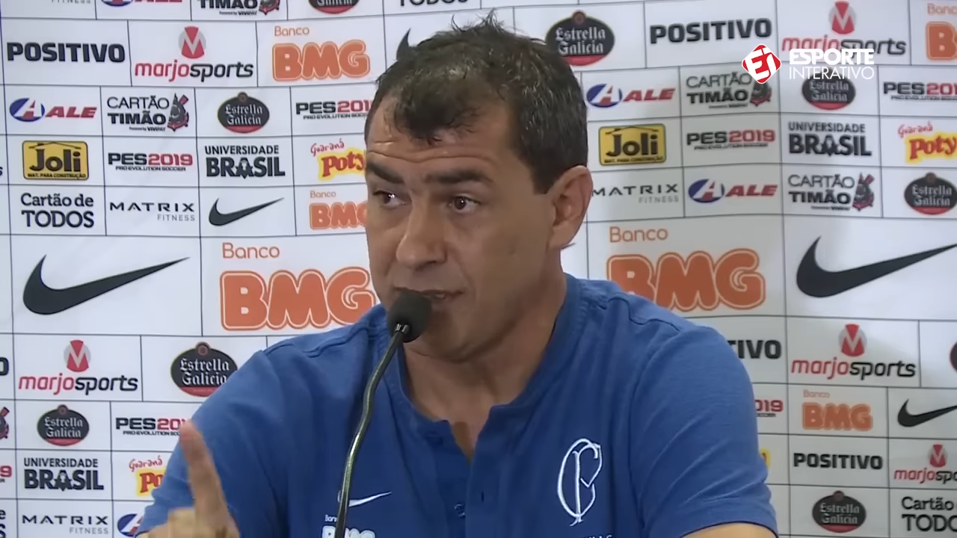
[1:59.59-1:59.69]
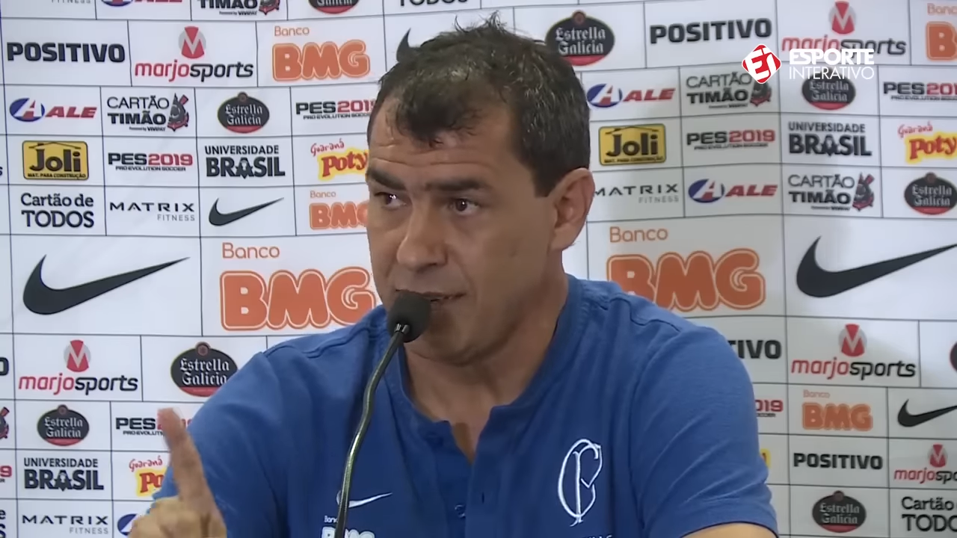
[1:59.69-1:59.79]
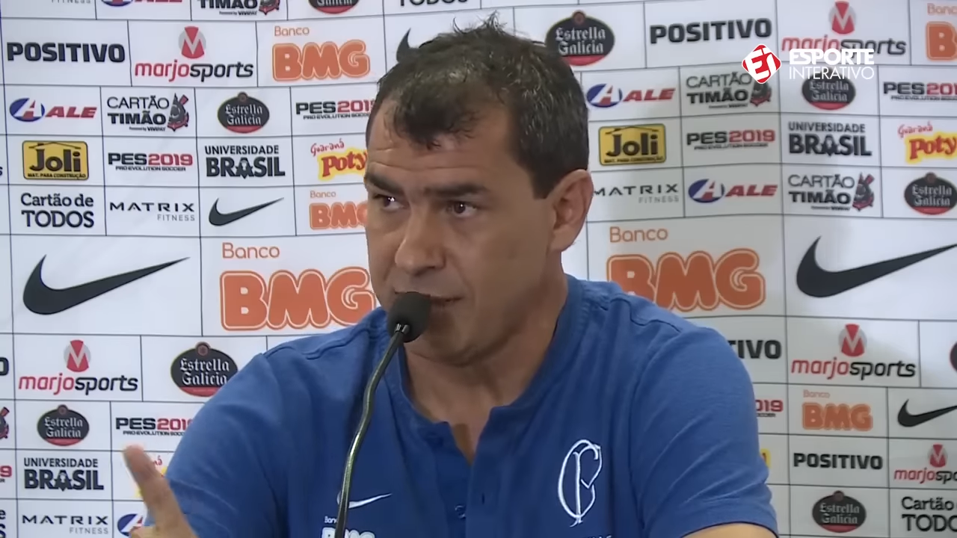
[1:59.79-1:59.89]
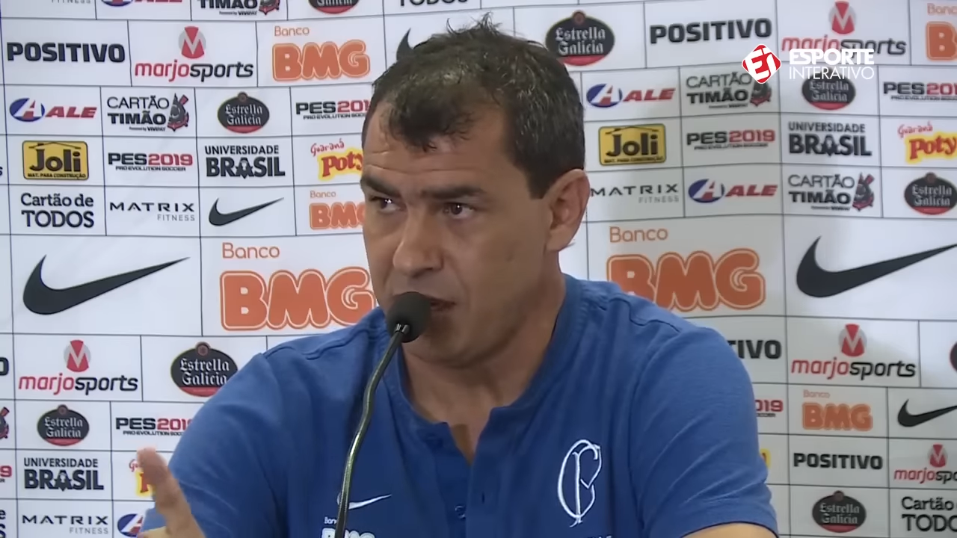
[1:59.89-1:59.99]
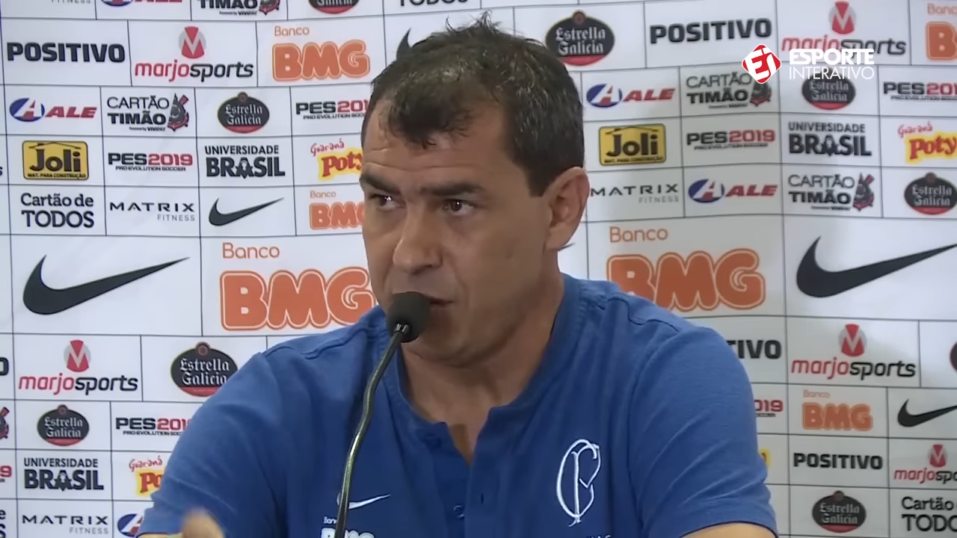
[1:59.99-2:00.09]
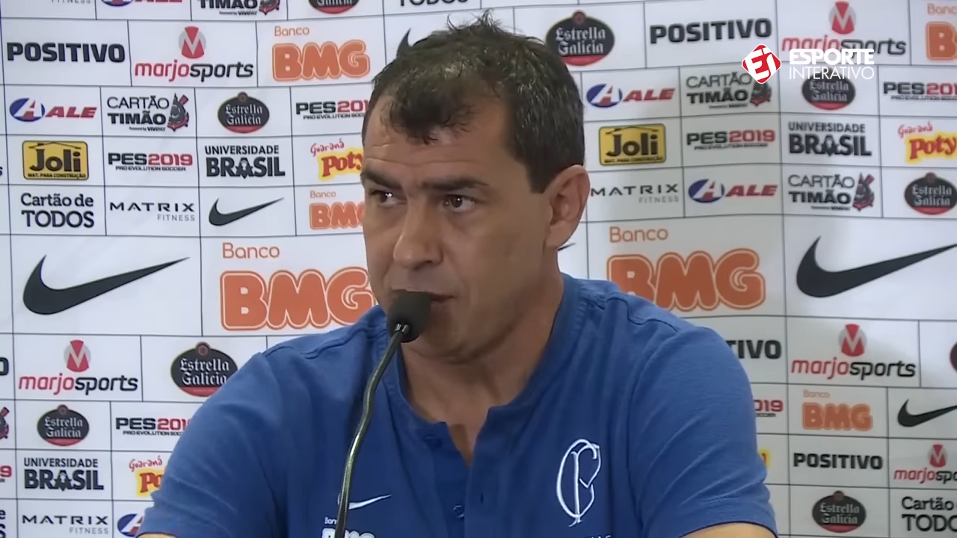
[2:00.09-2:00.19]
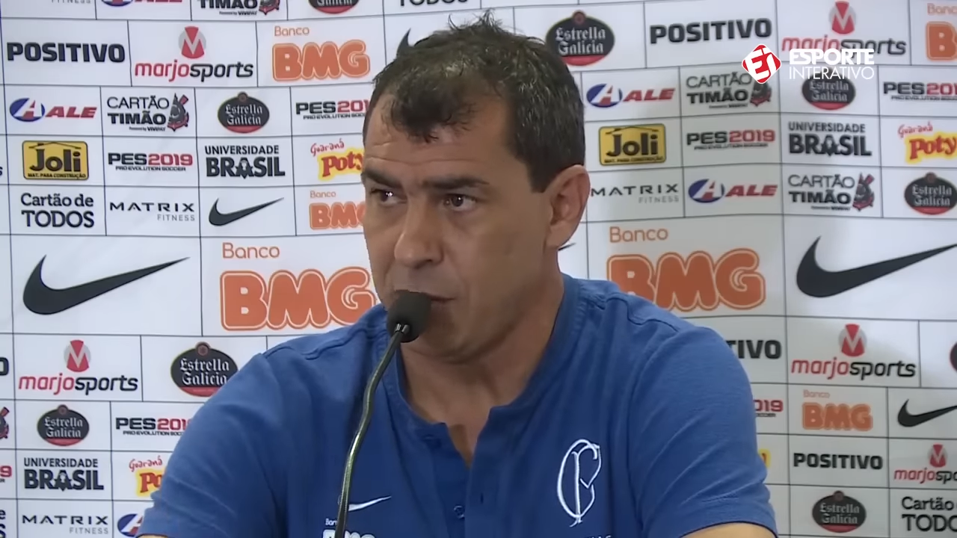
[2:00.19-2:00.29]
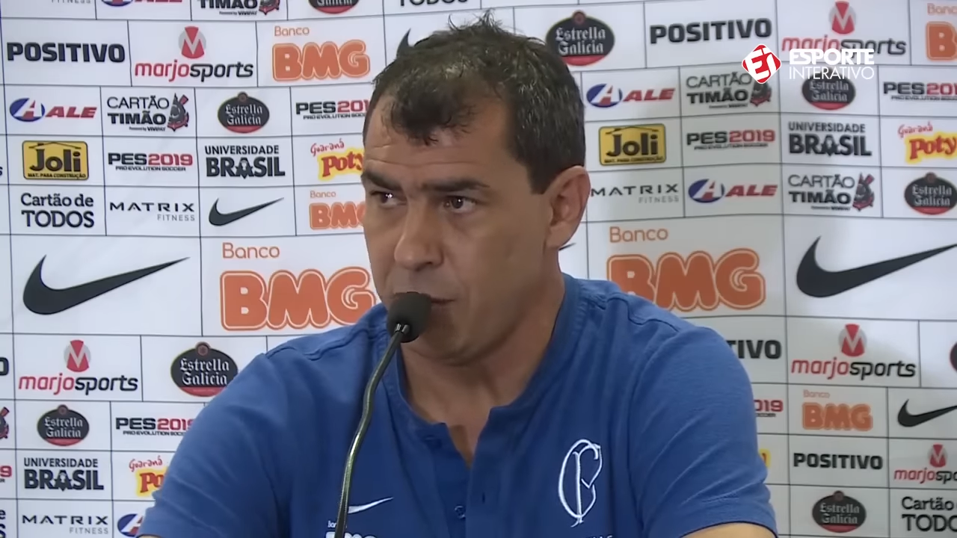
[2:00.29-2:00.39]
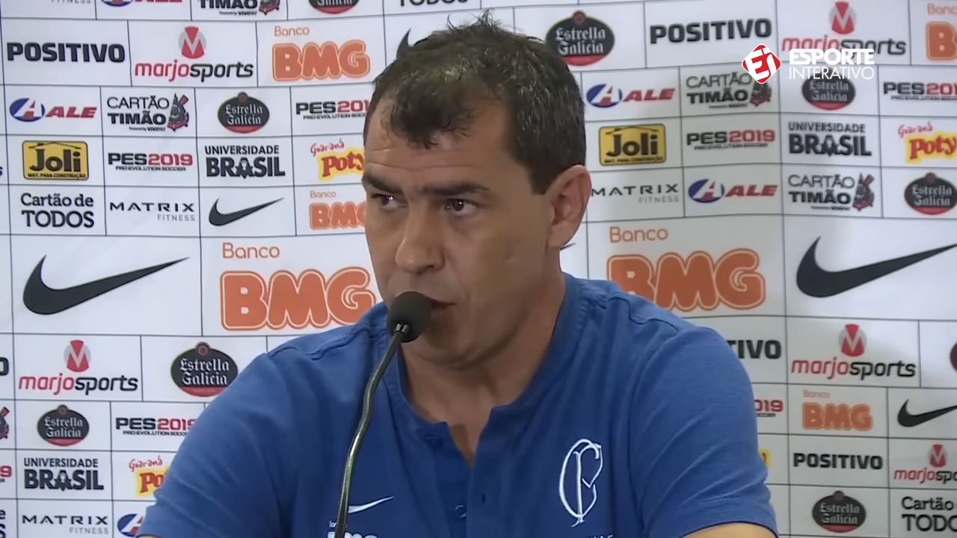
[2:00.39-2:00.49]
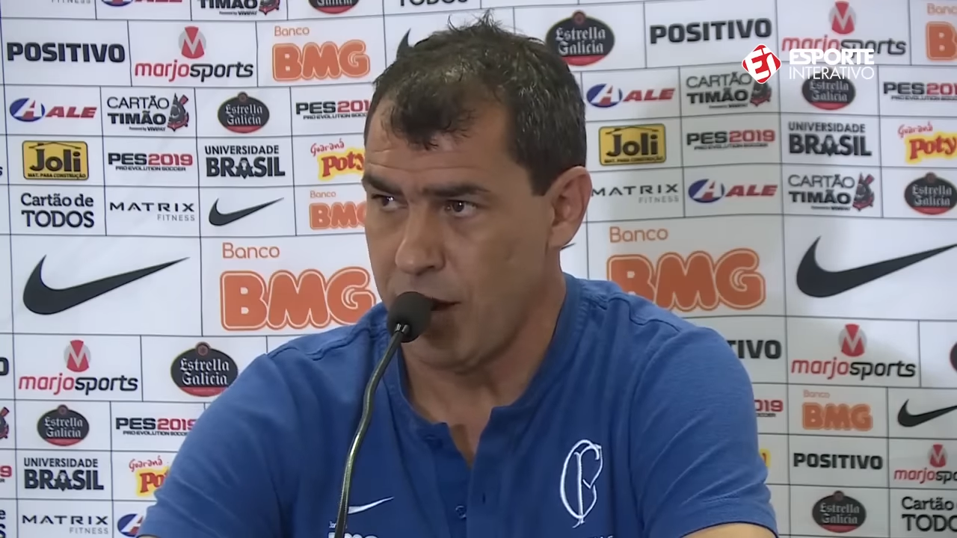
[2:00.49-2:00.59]
essa
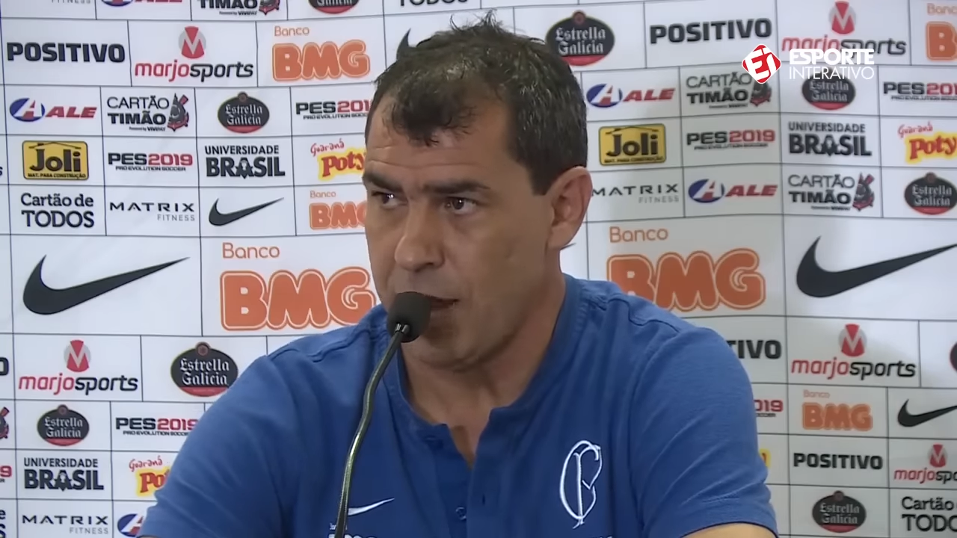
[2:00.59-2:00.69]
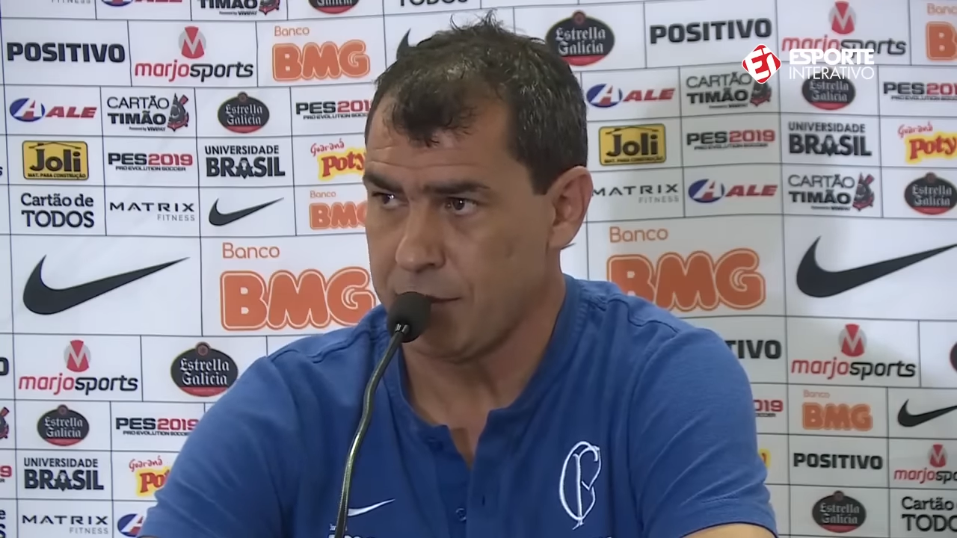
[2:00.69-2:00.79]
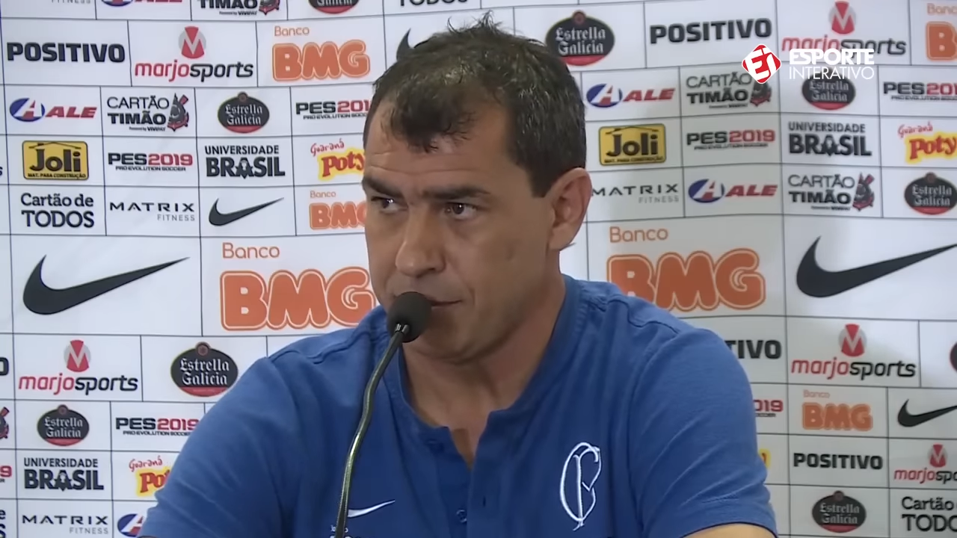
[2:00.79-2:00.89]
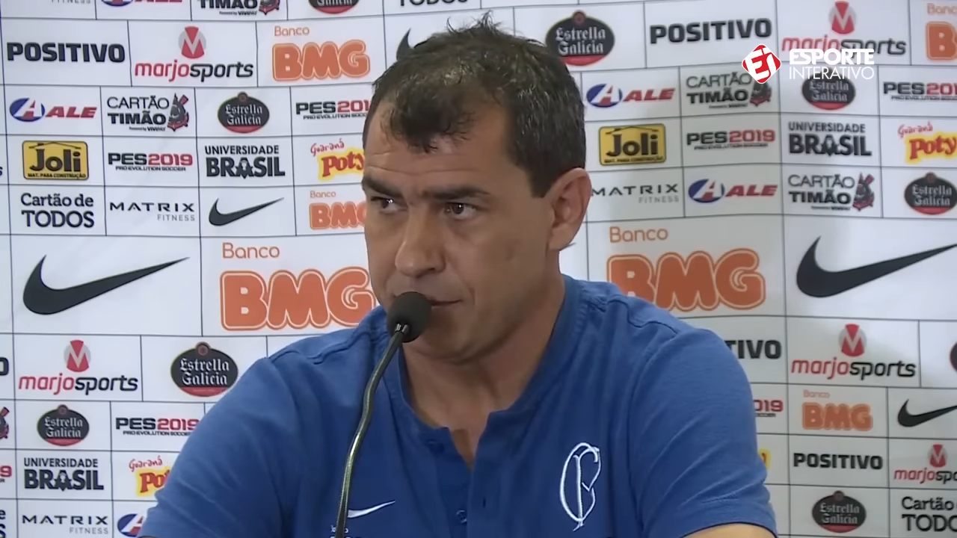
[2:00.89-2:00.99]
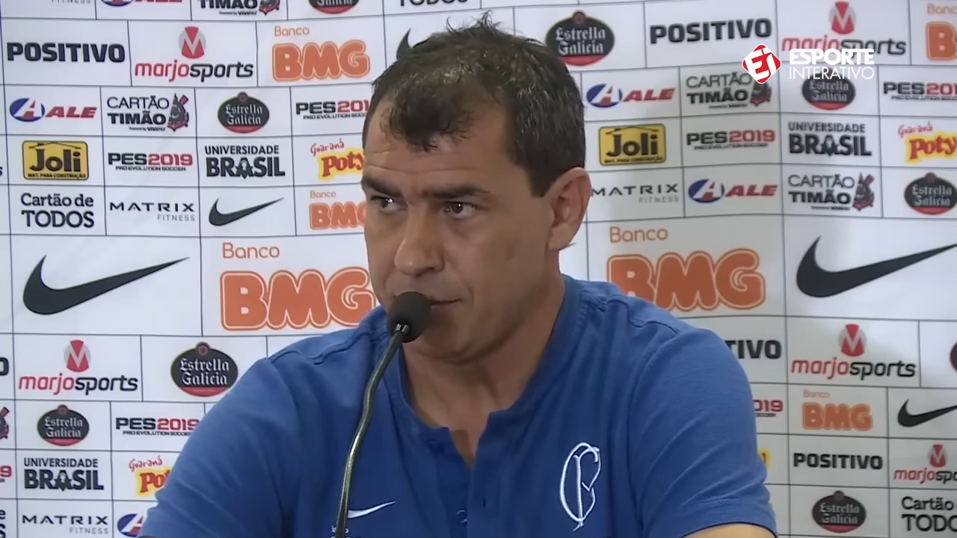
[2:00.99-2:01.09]
entrevista foi lá.